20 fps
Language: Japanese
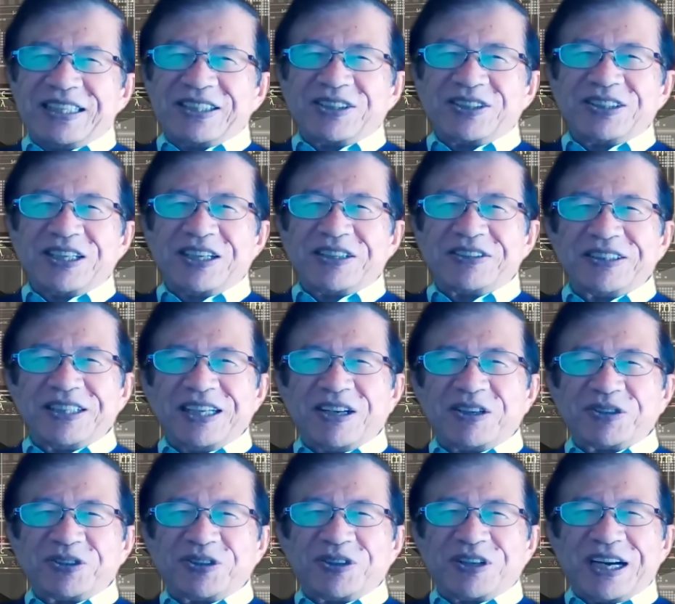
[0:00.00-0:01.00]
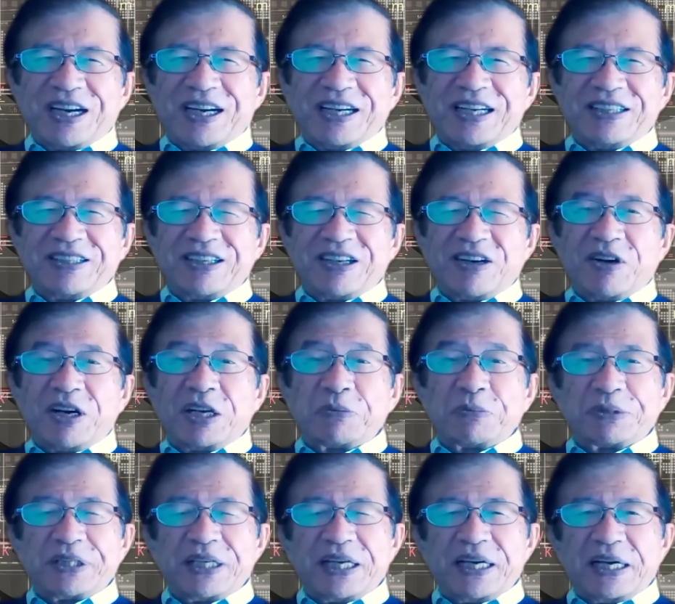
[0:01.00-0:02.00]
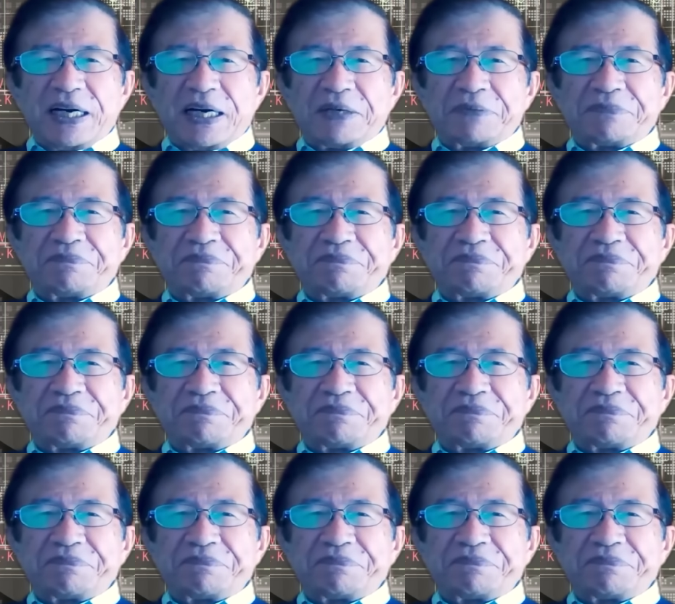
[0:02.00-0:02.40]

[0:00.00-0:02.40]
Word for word: そんな風なことを考えるのかわかりませんが、